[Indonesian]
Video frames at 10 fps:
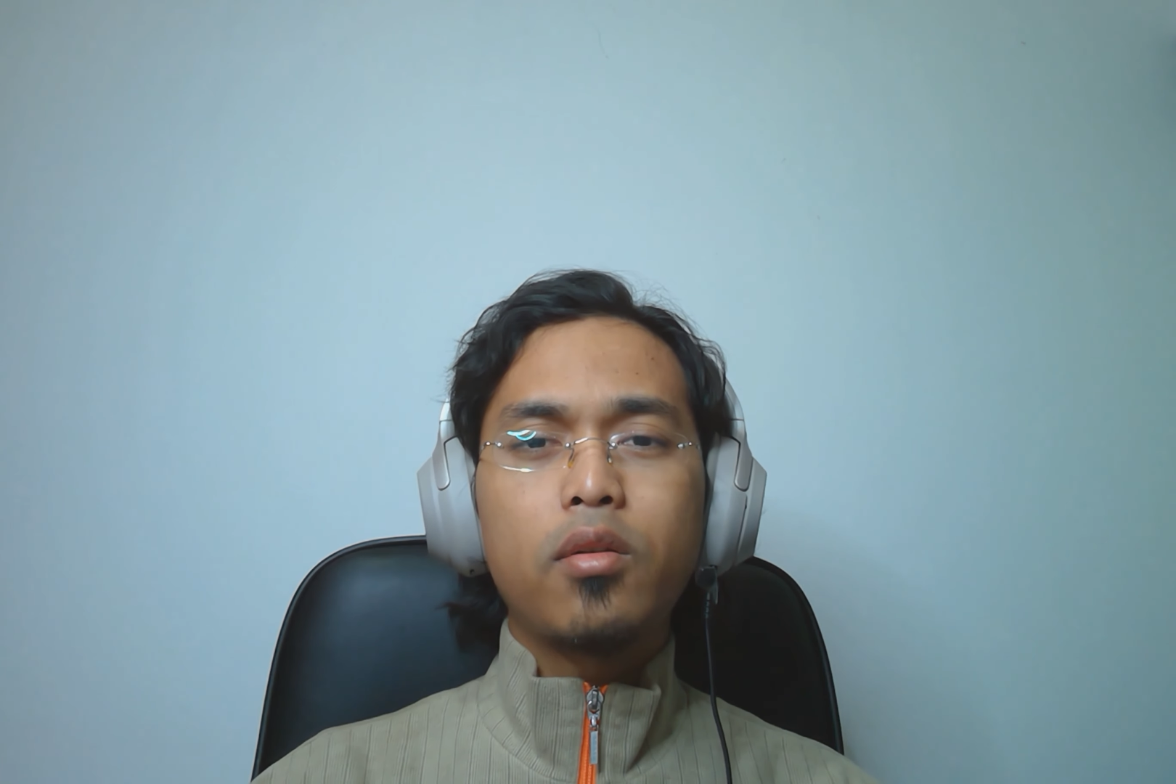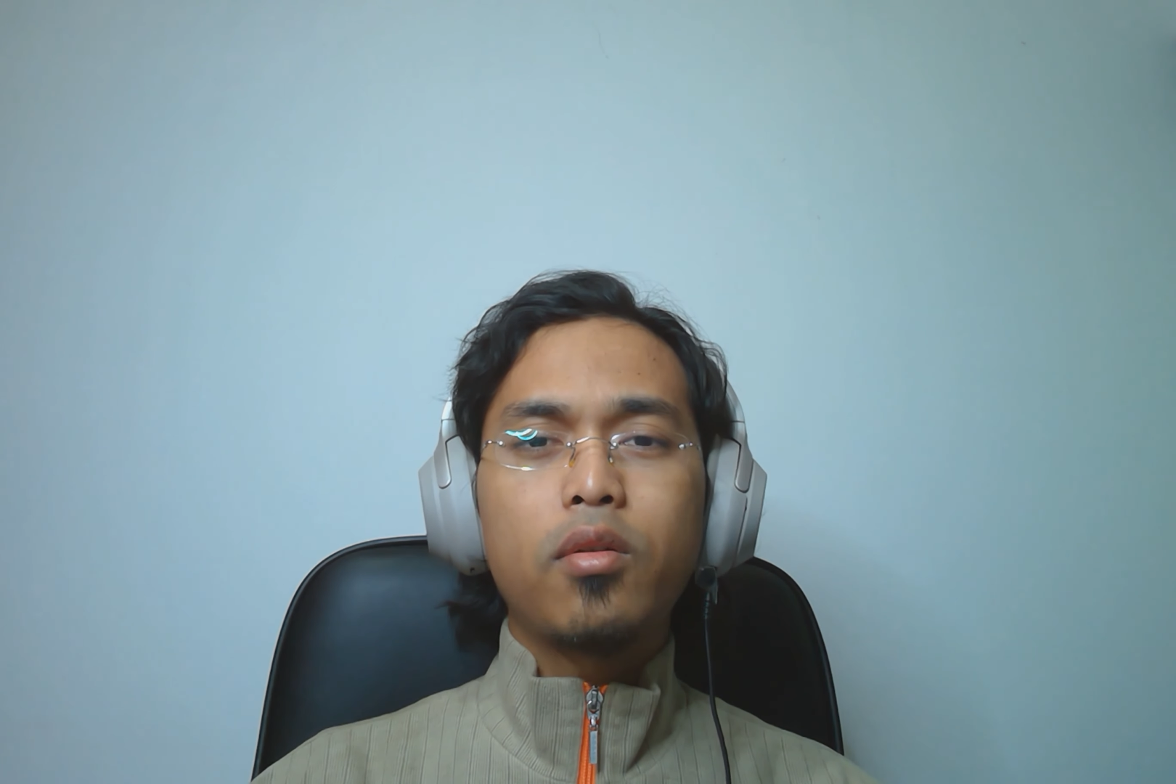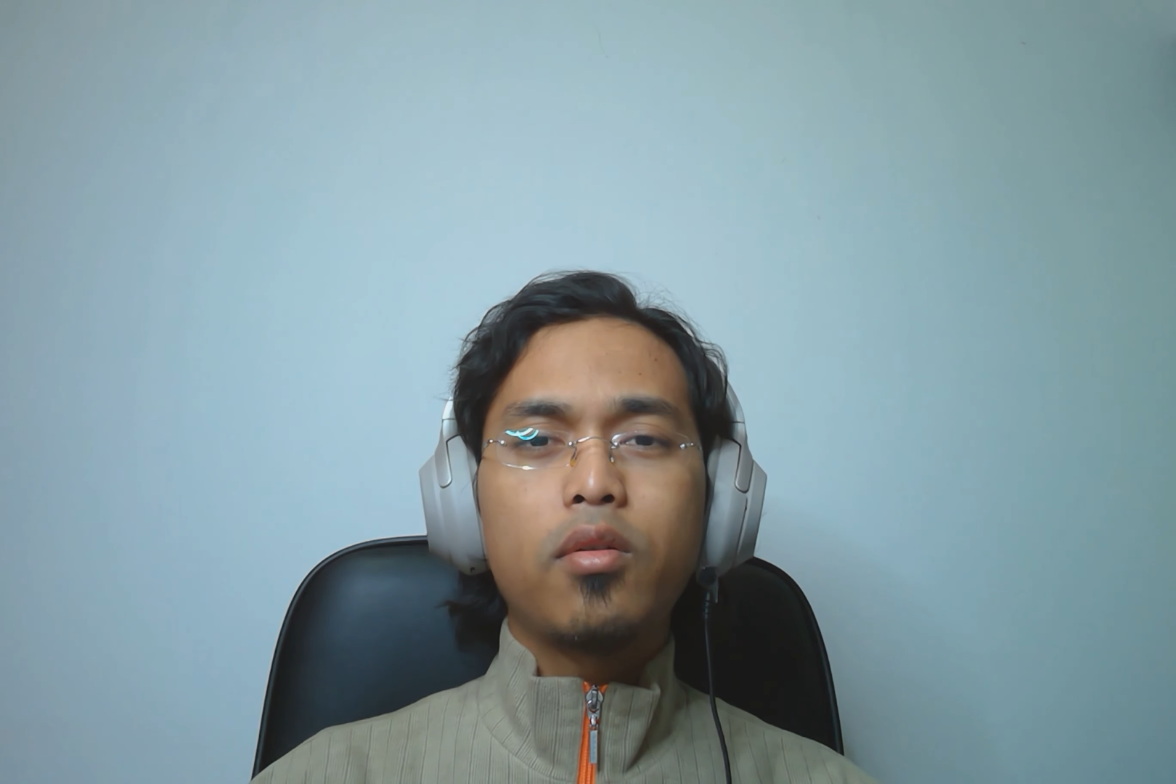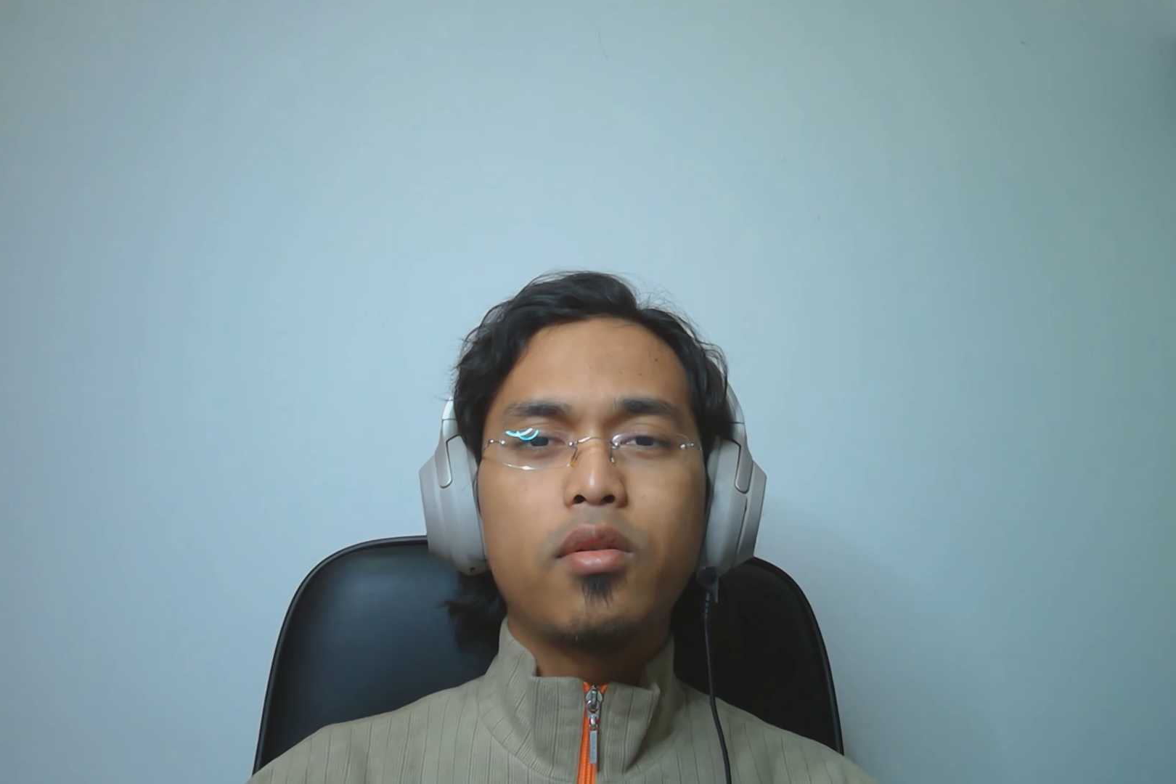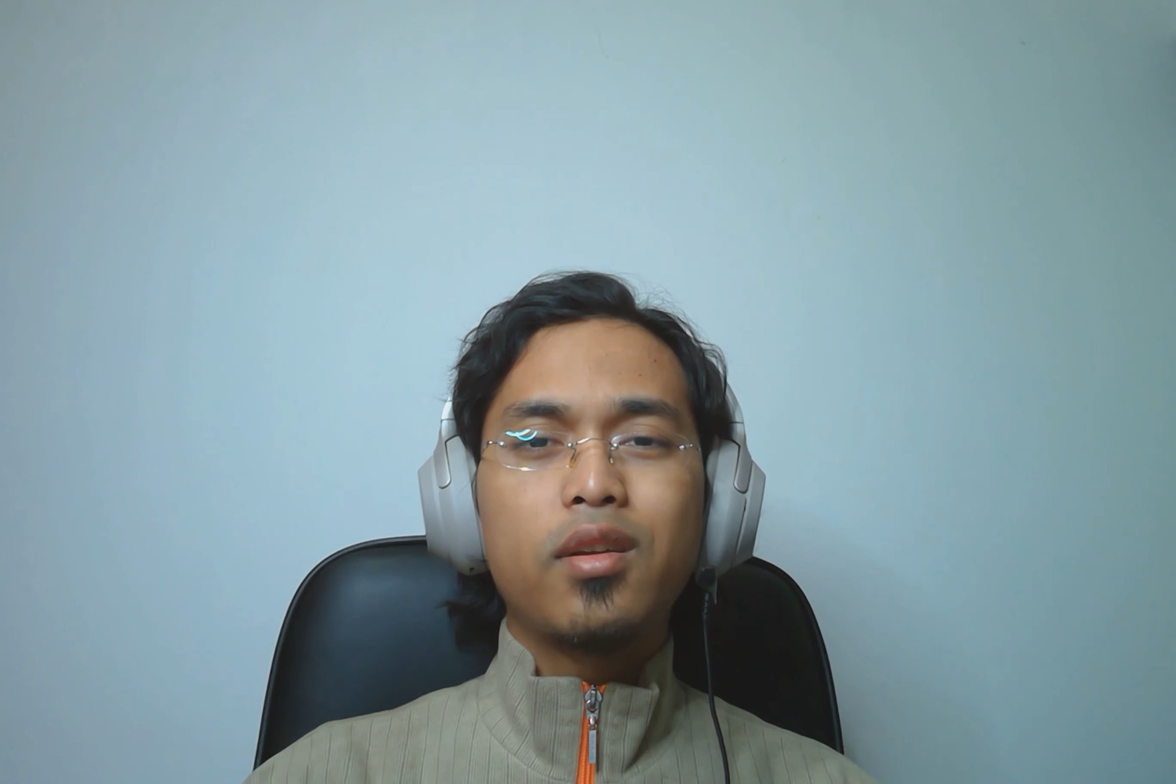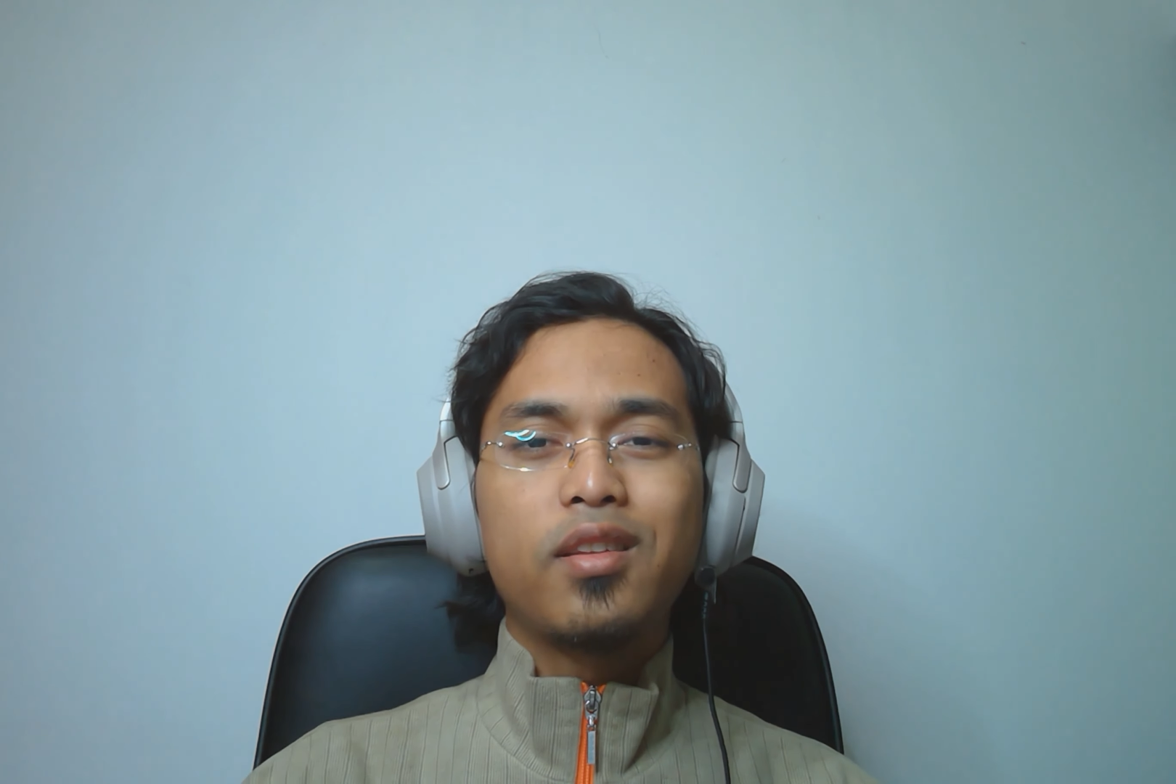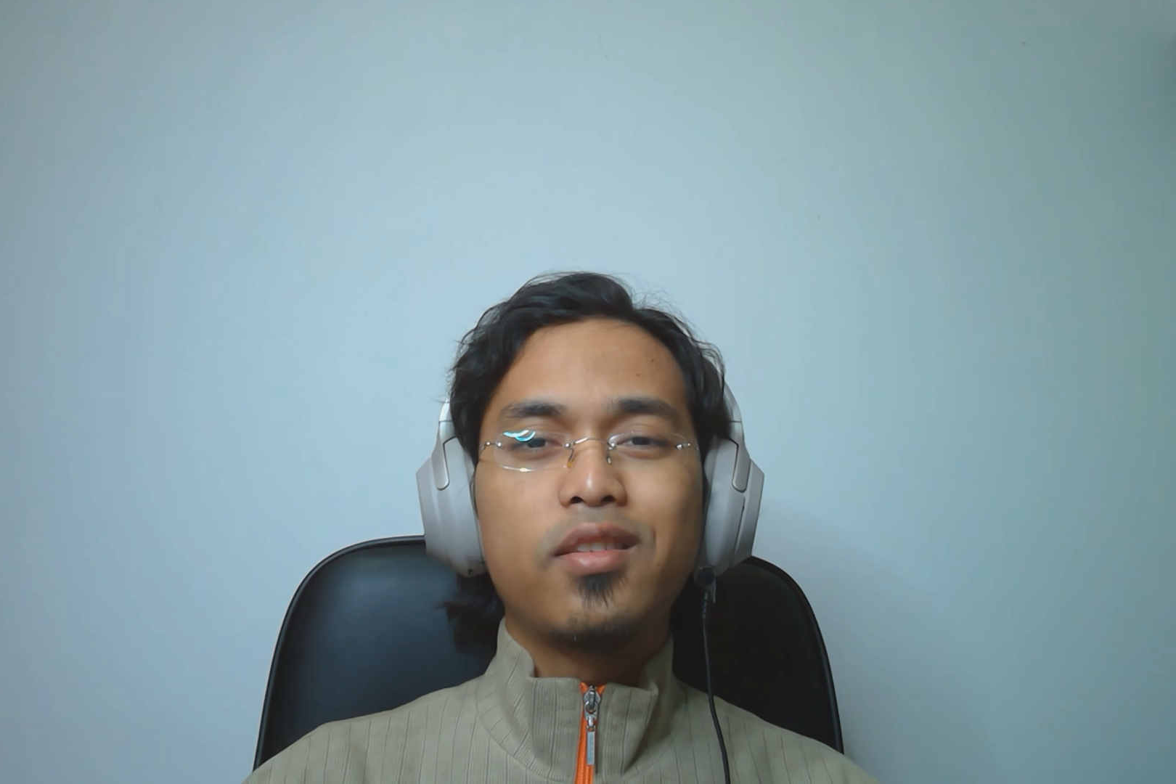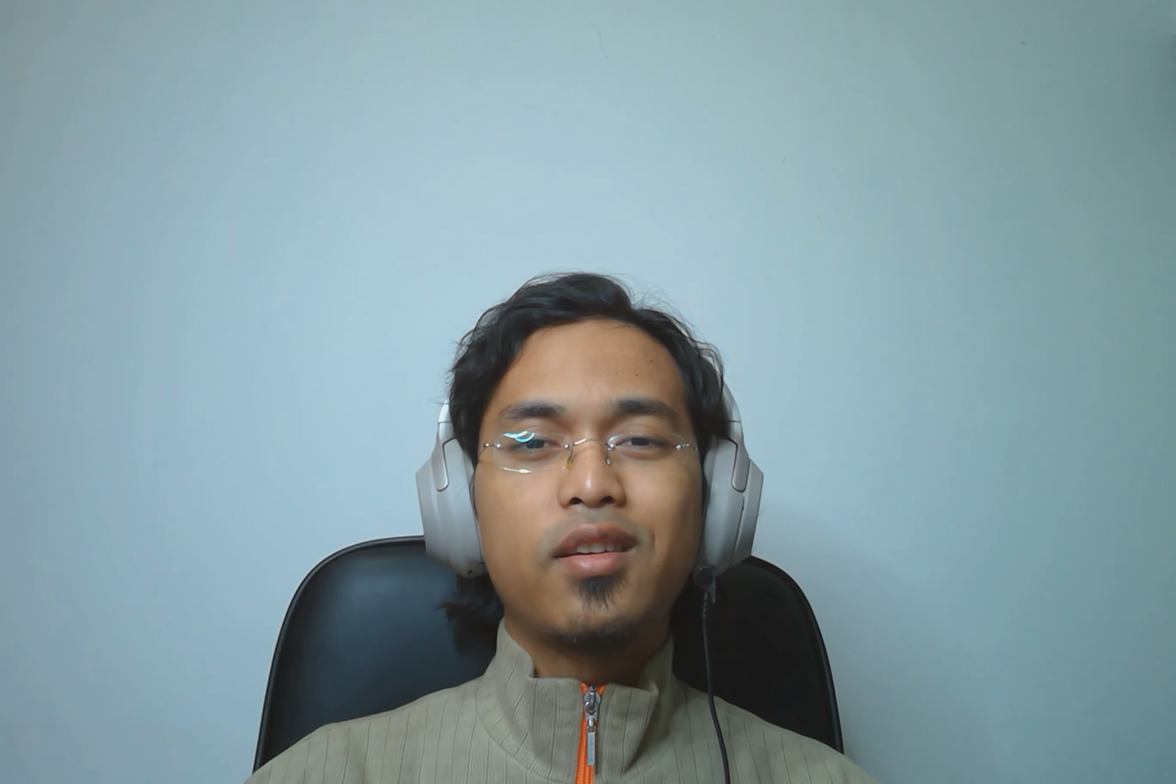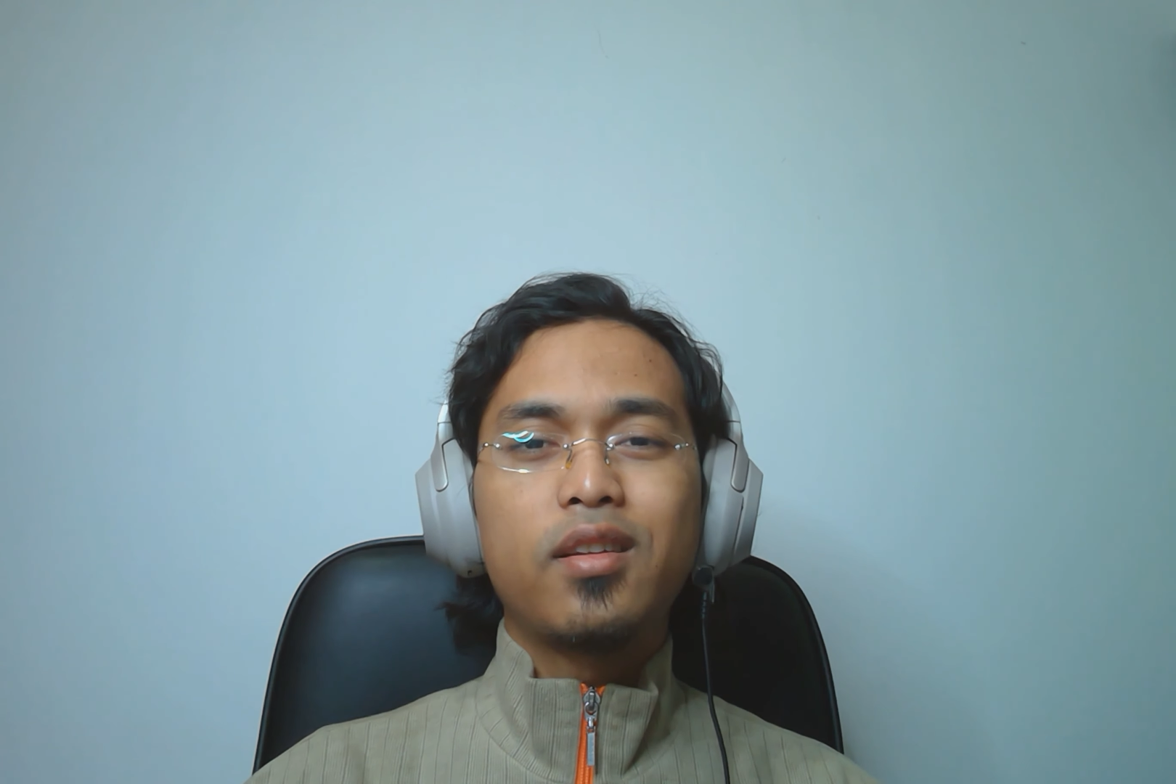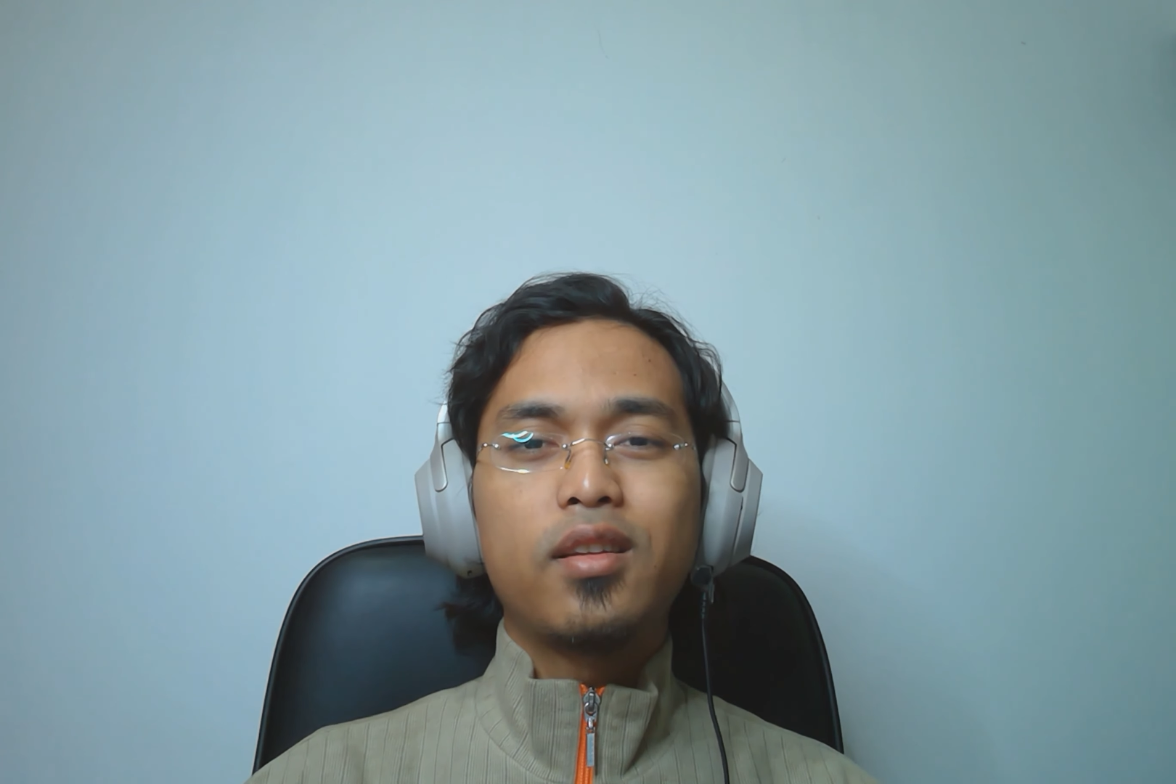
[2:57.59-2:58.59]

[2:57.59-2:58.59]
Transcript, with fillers: kok gitu kan